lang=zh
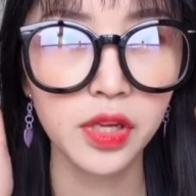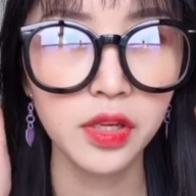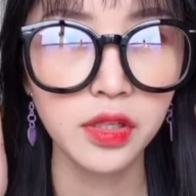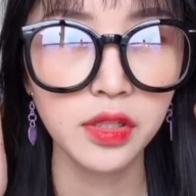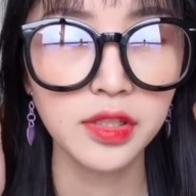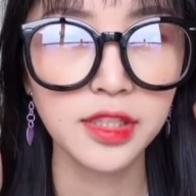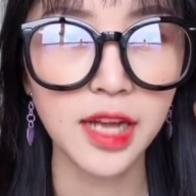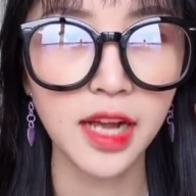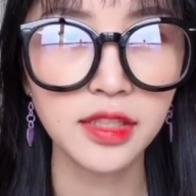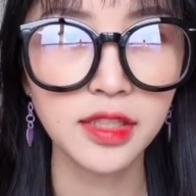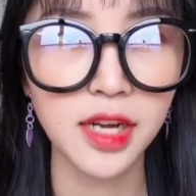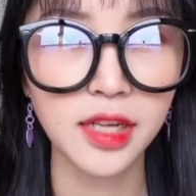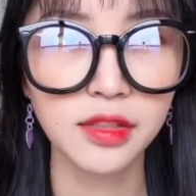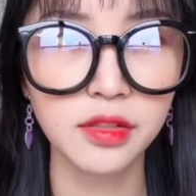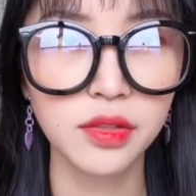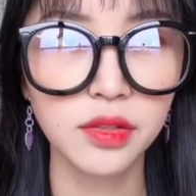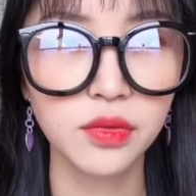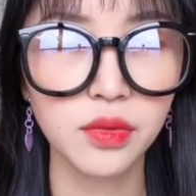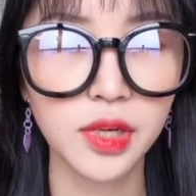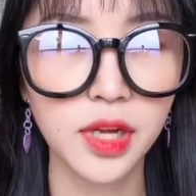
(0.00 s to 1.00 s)
傻傻的那
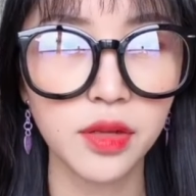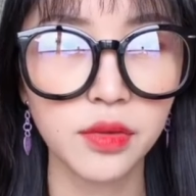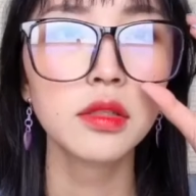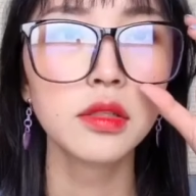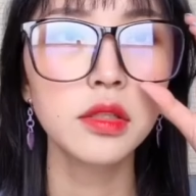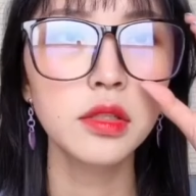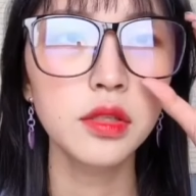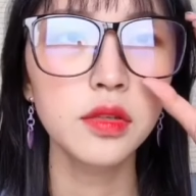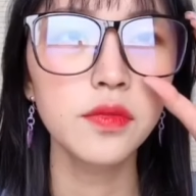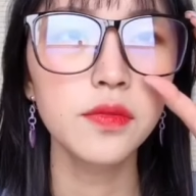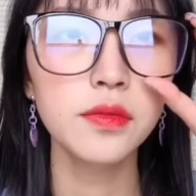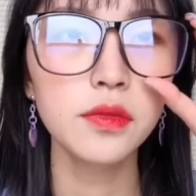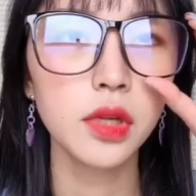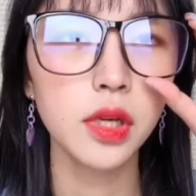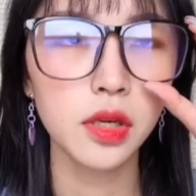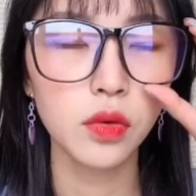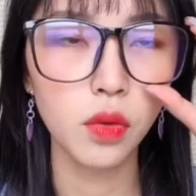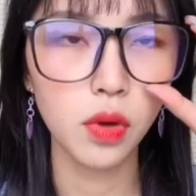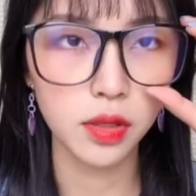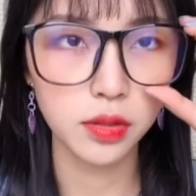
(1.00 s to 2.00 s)
种感觉，这副
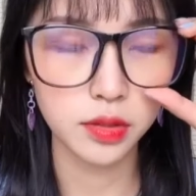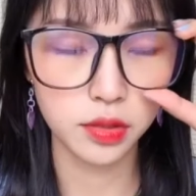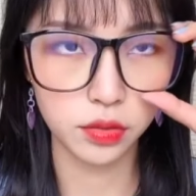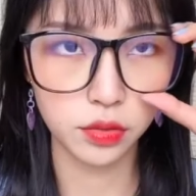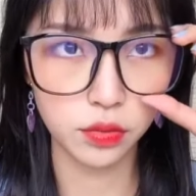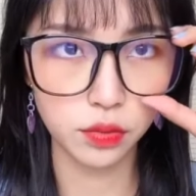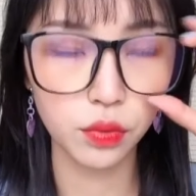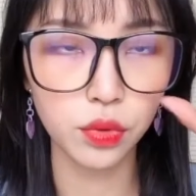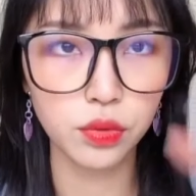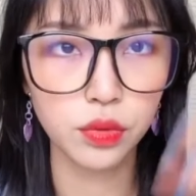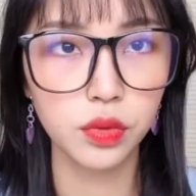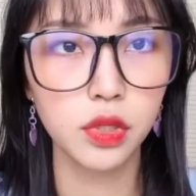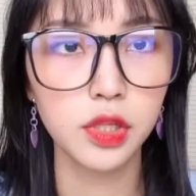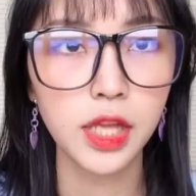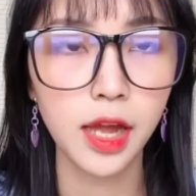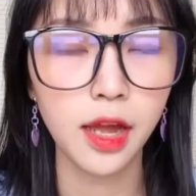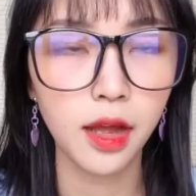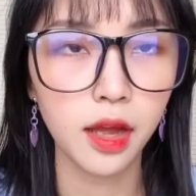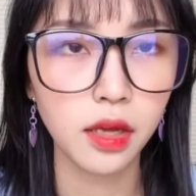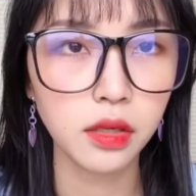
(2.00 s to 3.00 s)
黑框其实我觉得
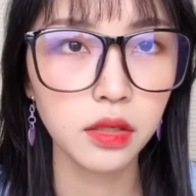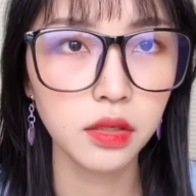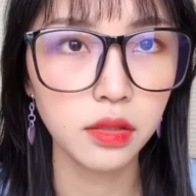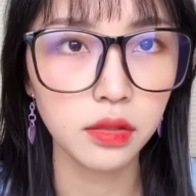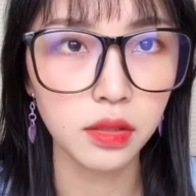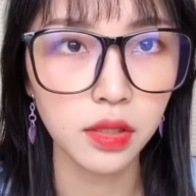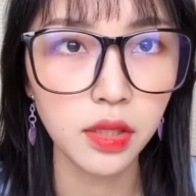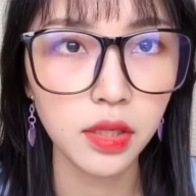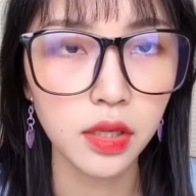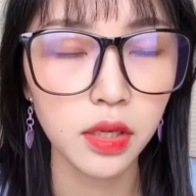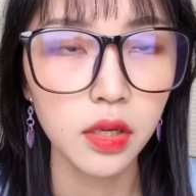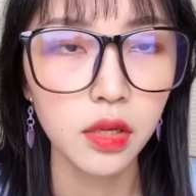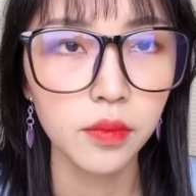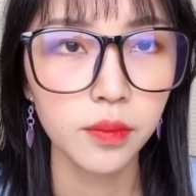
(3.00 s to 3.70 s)
它还可以，